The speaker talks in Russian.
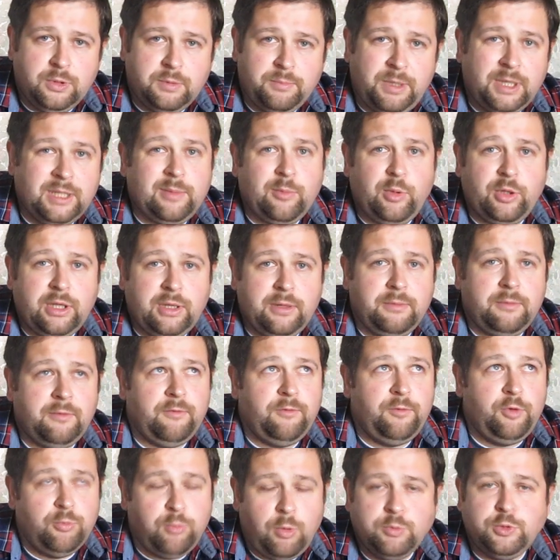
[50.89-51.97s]
Поэтому она
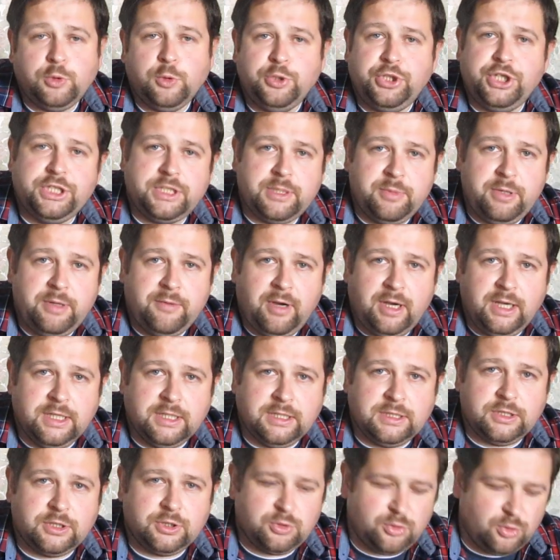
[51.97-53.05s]
в любом случае
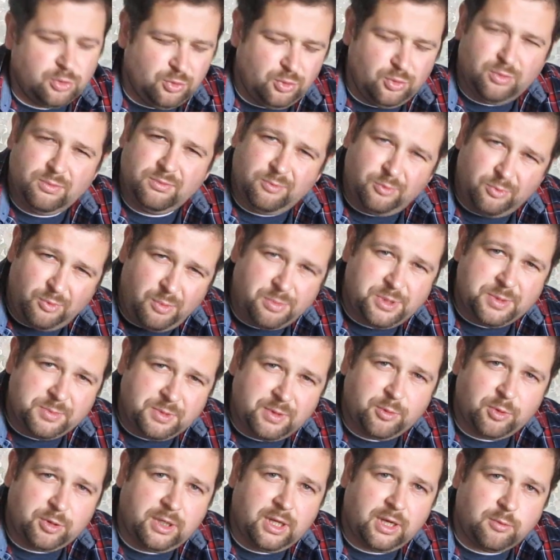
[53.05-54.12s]
сомневается, что, ну, в общем-то,
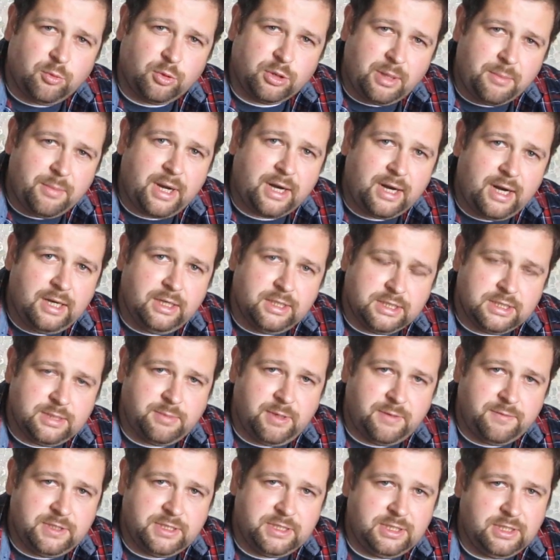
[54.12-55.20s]
вот так вот аморально
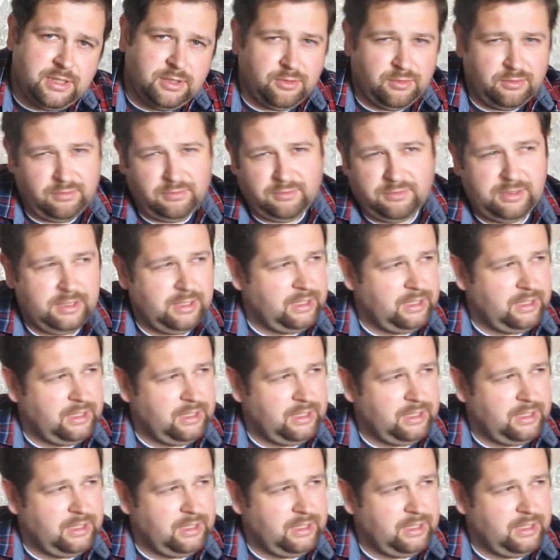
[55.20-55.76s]
себя вести, ну,